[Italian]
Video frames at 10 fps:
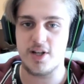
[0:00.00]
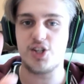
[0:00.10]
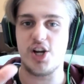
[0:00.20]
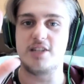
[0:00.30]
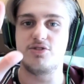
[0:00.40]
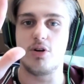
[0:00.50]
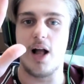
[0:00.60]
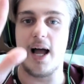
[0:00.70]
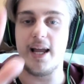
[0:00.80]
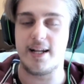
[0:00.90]
300
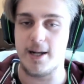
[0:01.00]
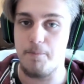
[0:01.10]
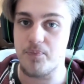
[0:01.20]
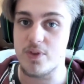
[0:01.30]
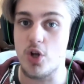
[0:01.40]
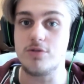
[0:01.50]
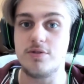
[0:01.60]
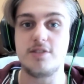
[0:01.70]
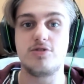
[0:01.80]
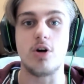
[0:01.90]
like
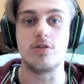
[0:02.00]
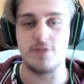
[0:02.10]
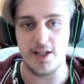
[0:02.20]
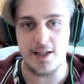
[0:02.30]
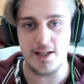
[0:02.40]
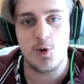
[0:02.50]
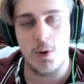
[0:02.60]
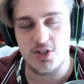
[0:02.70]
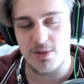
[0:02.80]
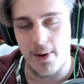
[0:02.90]
Tondi tondi, detto
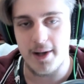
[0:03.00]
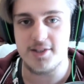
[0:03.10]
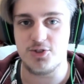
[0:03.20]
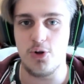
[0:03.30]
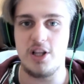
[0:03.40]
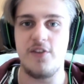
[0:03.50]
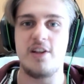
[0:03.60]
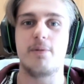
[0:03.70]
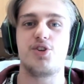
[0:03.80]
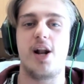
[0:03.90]
questo boys, tutti i
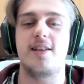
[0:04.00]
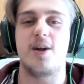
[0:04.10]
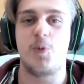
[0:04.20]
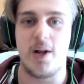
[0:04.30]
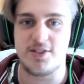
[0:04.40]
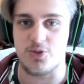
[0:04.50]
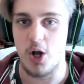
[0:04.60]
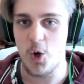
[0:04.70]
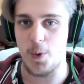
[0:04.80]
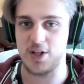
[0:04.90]
video precedenti a questo,
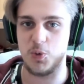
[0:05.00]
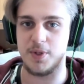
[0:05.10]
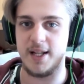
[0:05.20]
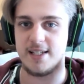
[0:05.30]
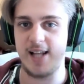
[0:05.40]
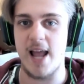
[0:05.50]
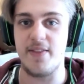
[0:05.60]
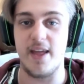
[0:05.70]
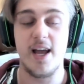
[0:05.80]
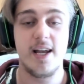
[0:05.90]
qua sto prendendo
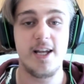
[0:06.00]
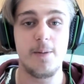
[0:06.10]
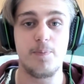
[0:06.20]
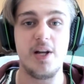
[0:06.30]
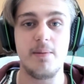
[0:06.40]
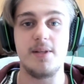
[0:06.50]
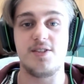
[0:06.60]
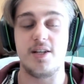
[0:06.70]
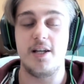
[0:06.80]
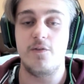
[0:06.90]
schede, in
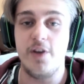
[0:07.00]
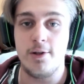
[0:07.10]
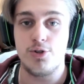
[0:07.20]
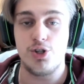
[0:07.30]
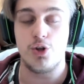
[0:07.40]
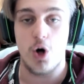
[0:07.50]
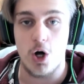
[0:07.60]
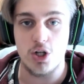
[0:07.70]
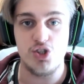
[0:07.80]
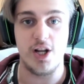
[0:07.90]
primis il video uscito
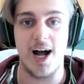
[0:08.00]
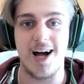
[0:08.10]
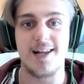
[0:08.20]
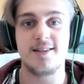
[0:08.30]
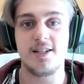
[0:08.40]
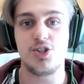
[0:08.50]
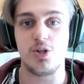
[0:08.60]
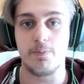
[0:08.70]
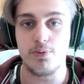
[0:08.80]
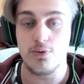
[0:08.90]
oggi alle
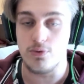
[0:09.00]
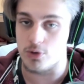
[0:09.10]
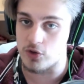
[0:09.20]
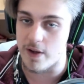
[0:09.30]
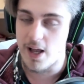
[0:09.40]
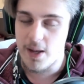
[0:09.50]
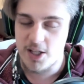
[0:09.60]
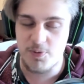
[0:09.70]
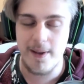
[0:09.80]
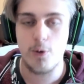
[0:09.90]
13 in punto dove
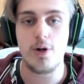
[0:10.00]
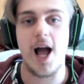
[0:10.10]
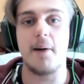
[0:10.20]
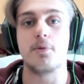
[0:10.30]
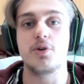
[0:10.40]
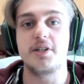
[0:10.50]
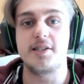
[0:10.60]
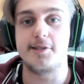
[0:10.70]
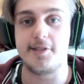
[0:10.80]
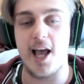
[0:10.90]
speculiamo
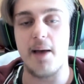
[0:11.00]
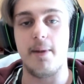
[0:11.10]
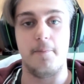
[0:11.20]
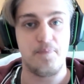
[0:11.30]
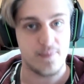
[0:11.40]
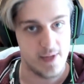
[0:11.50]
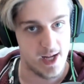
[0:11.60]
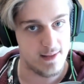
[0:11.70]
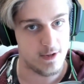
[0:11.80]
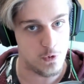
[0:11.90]
insieme
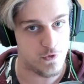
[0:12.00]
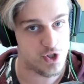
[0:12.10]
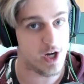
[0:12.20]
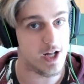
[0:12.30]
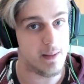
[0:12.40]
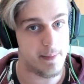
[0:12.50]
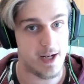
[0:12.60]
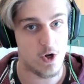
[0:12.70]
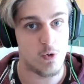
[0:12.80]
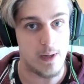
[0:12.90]
niente di ufficiale, mi
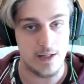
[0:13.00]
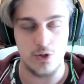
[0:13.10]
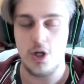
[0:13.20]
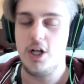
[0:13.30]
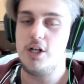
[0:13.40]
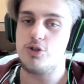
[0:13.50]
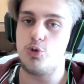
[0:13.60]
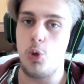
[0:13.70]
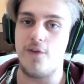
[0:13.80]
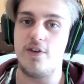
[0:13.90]
raccomando,
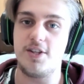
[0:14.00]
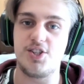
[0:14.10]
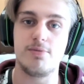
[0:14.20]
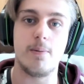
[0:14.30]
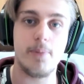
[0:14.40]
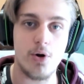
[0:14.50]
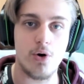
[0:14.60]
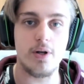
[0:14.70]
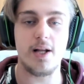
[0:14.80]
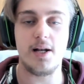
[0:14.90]
sul nuovissimo
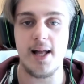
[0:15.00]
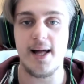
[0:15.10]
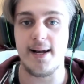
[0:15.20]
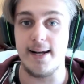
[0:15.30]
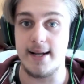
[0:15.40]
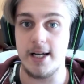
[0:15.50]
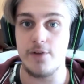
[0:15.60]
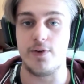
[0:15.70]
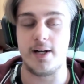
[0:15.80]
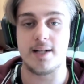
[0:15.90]
Broly e Larry in
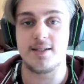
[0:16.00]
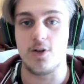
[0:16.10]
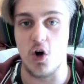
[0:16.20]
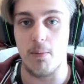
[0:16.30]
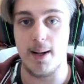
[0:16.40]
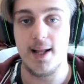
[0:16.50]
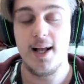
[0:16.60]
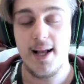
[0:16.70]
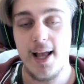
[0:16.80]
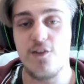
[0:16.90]
arrivo in casa Global
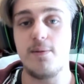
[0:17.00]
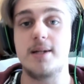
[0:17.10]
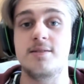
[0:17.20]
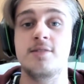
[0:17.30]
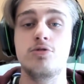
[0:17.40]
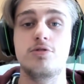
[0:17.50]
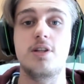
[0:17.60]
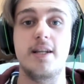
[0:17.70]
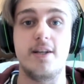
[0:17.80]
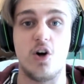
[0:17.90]
e ovviamente tutti
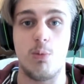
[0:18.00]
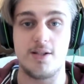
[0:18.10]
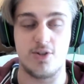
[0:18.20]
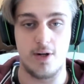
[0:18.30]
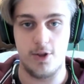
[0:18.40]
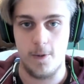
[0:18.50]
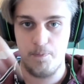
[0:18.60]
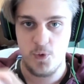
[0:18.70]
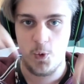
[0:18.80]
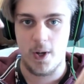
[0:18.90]
i link come al
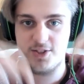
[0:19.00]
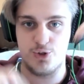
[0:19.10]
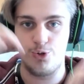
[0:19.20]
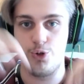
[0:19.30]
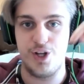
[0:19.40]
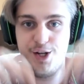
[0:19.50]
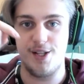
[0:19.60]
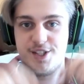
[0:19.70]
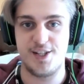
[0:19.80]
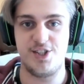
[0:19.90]
solito qua sotto in
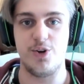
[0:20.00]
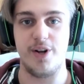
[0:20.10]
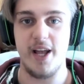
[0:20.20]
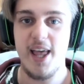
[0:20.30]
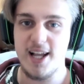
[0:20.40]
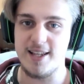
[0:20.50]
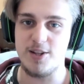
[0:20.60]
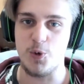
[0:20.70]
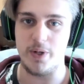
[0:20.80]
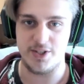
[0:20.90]
descrizione. E
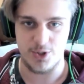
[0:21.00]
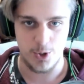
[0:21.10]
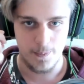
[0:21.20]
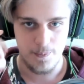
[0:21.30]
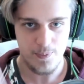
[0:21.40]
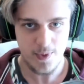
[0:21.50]
detto questo,